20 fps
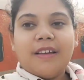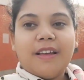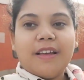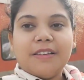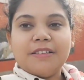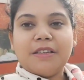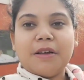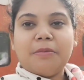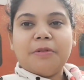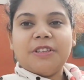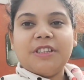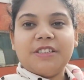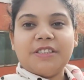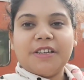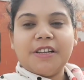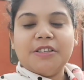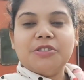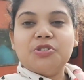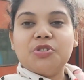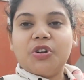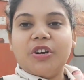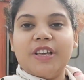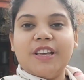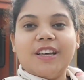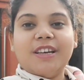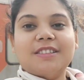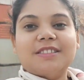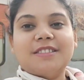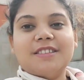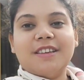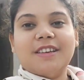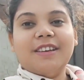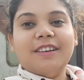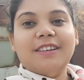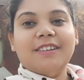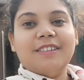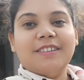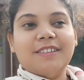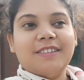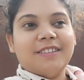এই যে আমাদের ট্রেন চলে যাচ্ছে
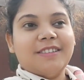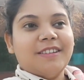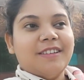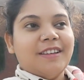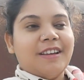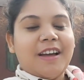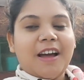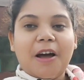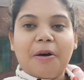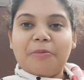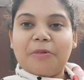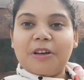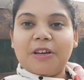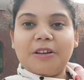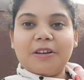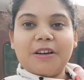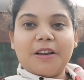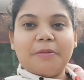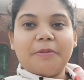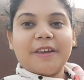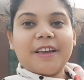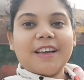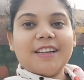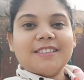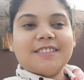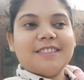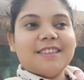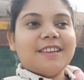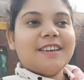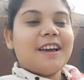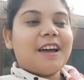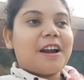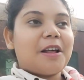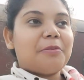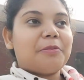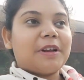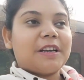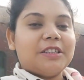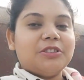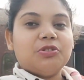আমরা নেমে গেছি আর
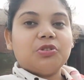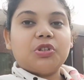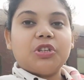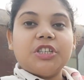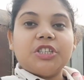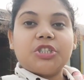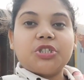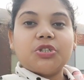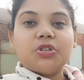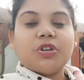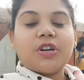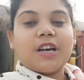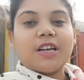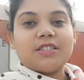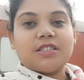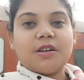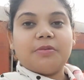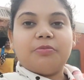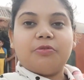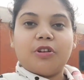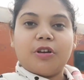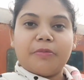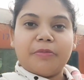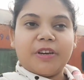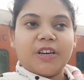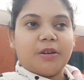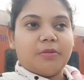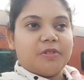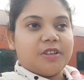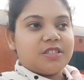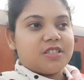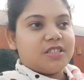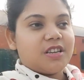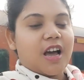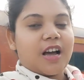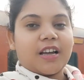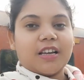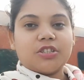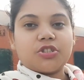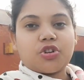আমরা কিন্তু কৃষ্ণ রাজাপুরমে নেমেছি
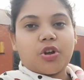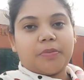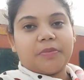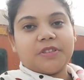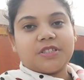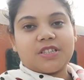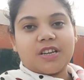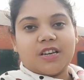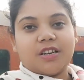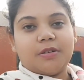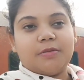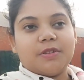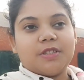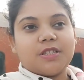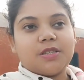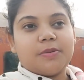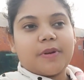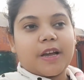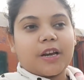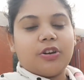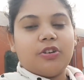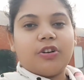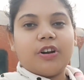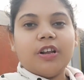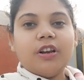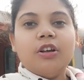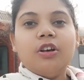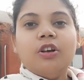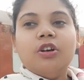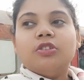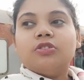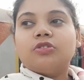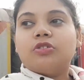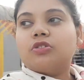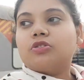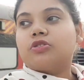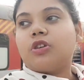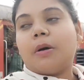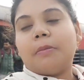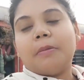আগে স্টপেজটায় নেমেছি ব্যাঙ্গলোরে তো
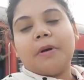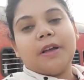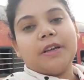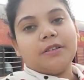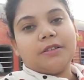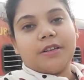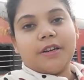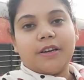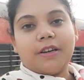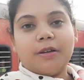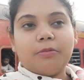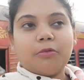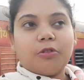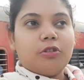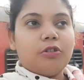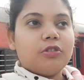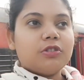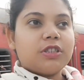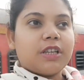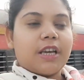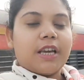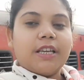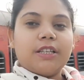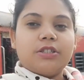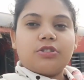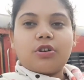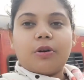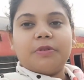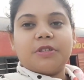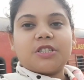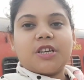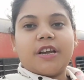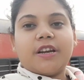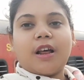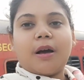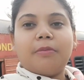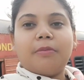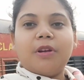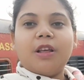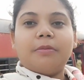সবাই ট্রেনে বললো যে এই স্টপেজটায়
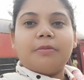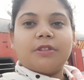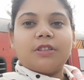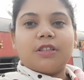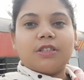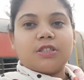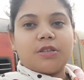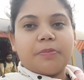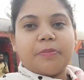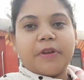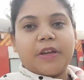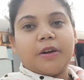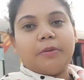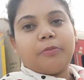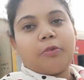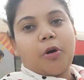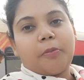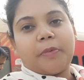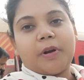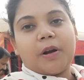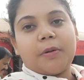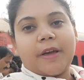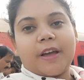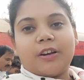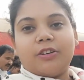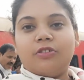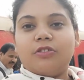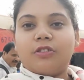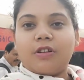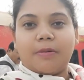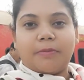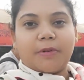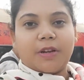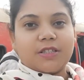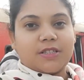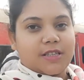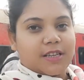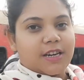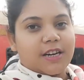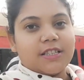নামলে আমাদের যে মেন প্রপার ব্যাঙ্গলোর আমরা
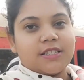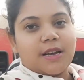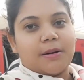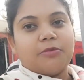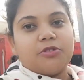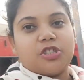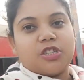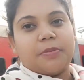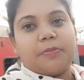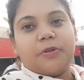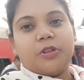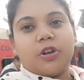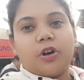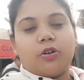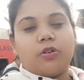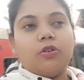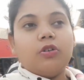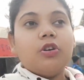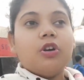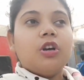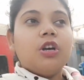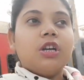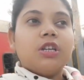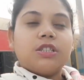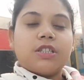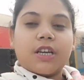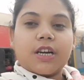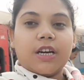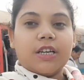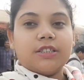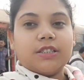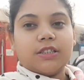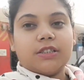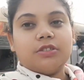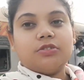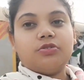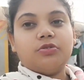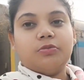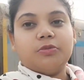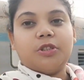যেখানে যাব জেপি নগর সেখানে
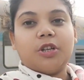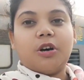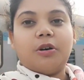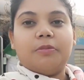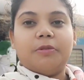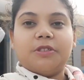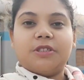যেতে সুবিধা হবে